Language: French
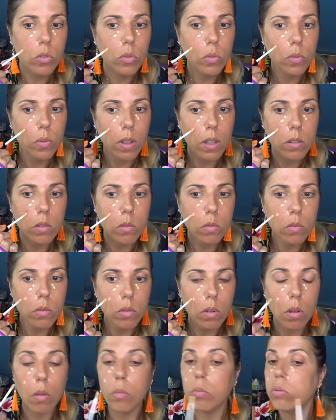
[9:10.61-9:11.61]
De toute
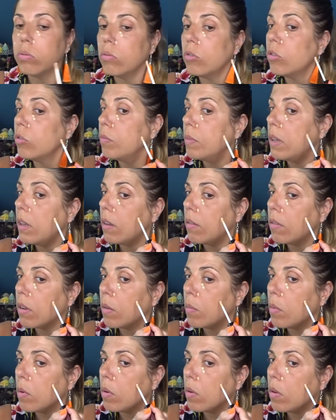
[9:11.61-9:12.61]
façon, euh, je mets
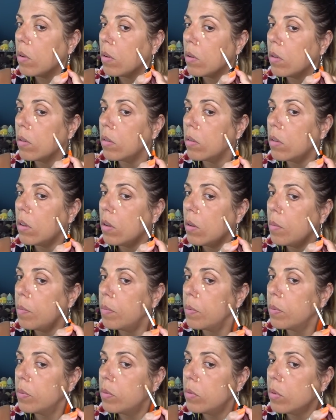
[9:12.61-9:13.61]
vraiment
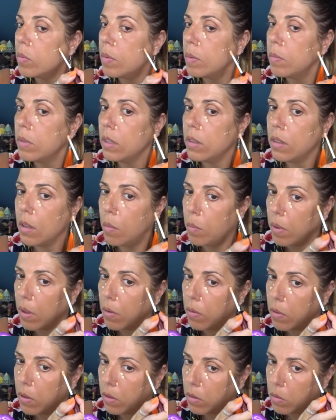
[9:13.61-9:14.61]
hop sur mes petites
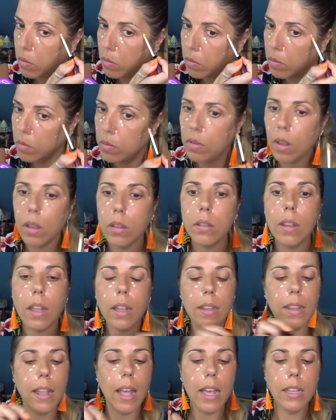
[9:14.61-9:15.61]
imperfections, tac
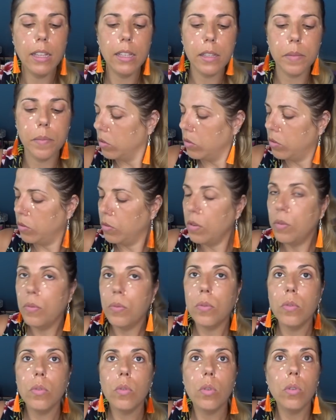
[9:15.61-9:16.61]
tac tac. Je vais
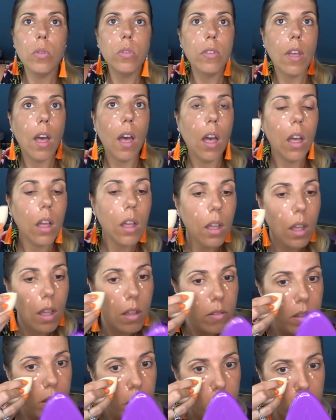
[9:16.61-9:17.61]
fondre ça
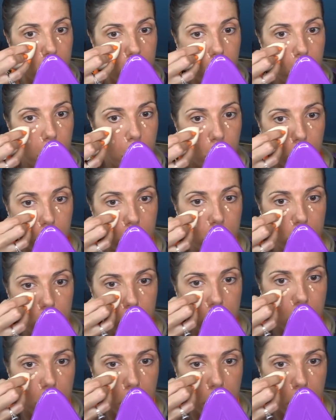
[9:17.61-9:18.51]
avec mon éponge.